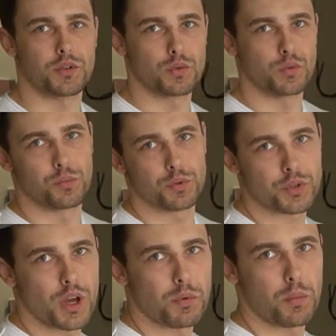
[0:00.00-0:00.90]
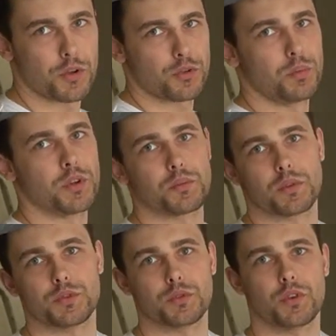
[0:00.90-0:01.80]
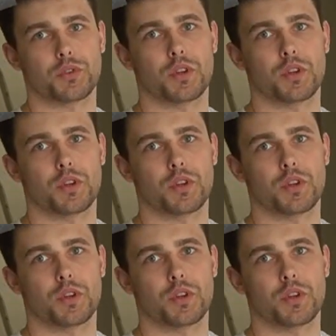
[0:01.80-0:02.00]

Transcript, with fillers: этот угол будет как бы обособленным от всего